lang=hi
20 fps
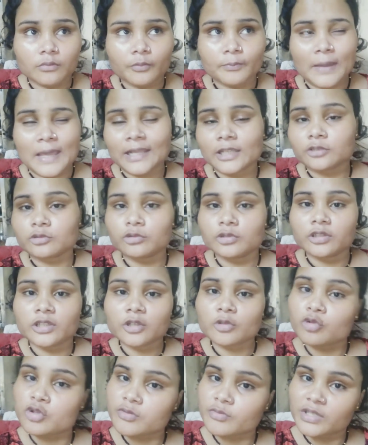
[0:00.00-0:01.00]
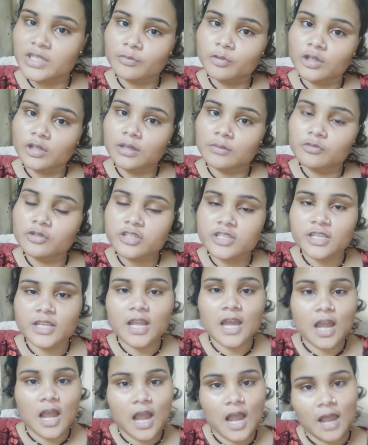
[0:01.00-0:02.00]
पहले तो उन्होंने कुछ भी नहीं बोला मुझे
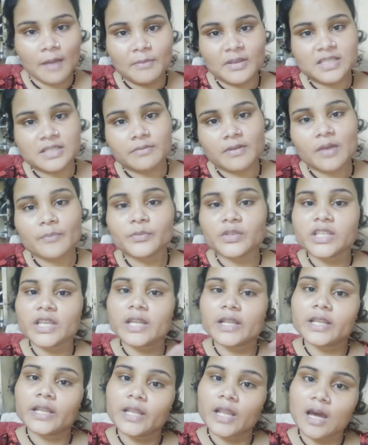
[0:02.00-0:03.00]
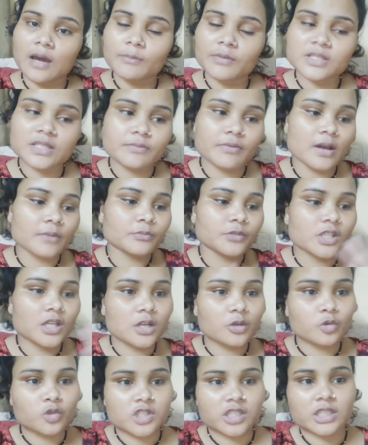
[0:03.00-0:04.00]
ना हाँ मैं जवाब दिया ना ना मैं जवाब दिया
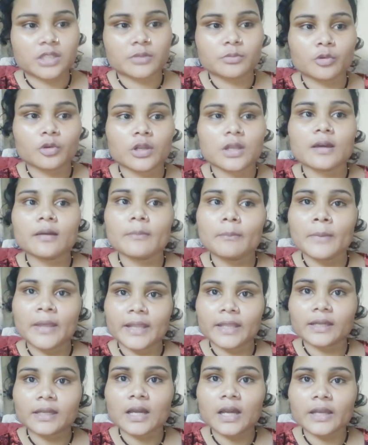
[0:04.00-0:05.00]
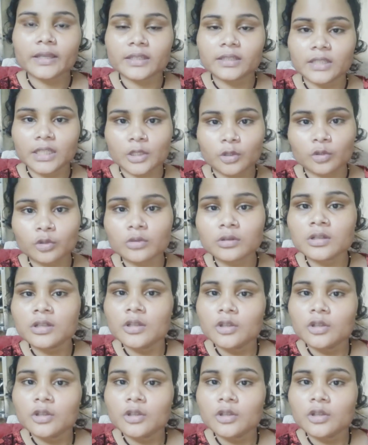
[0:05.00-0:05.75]
कुछ नहीं बोला मैंने कहा कि देखो